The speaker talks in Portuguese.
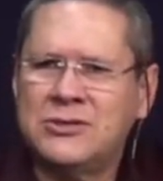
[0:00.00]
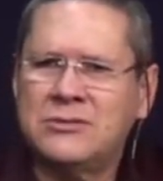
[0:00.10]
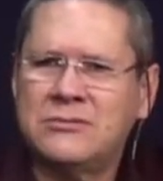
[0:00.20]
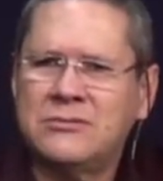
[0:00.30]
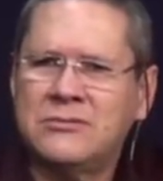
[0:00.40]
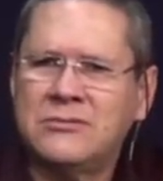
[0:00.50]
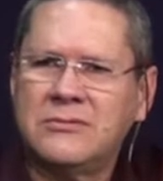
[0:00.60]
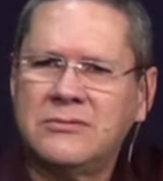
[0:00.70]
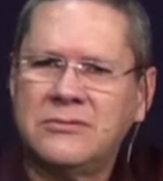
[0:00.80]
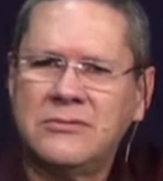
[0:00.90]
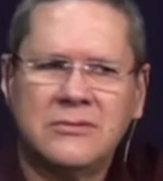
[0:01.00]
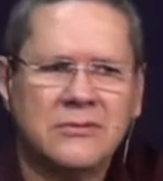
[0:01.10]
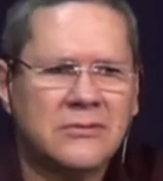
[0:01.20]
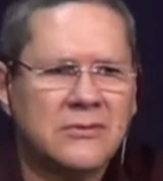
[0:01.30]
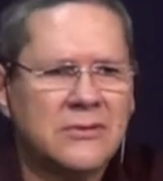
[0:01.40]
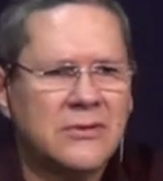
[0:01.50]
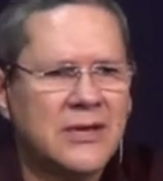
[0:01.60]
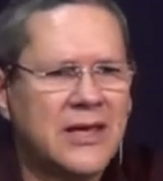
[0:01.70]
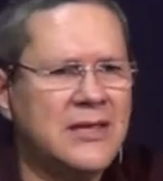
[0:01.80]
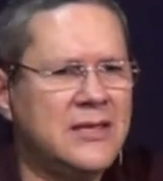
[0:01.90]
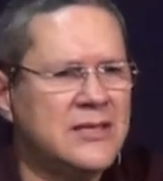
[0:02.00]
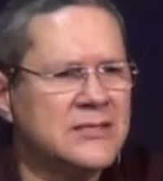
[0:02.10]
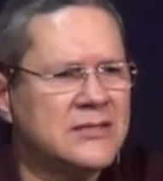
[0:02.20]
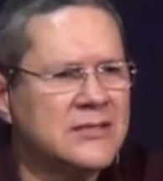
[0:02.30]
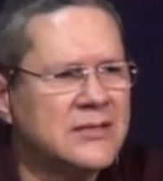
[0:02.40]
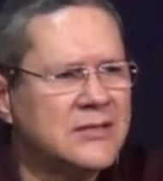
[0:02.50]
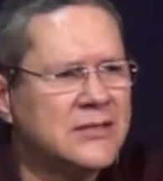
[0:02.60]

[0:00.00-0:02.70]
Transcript: isto? Quem disse?